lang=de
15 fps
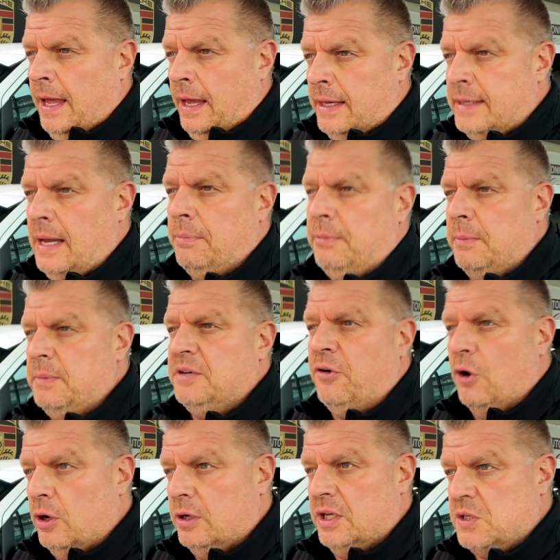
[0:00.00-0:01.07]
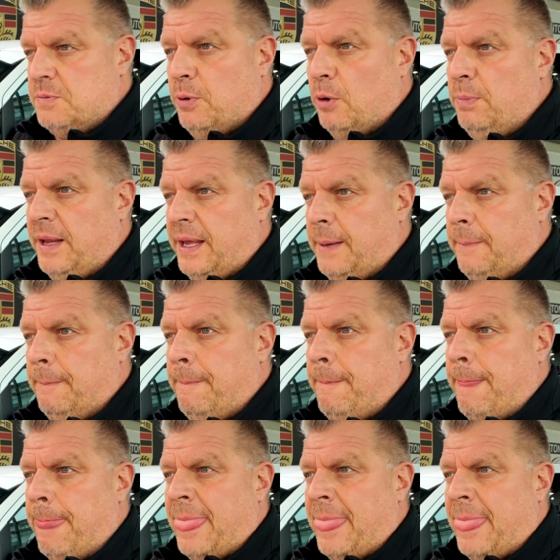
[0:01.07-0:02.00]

Ich habe nämlich folgendes Problem.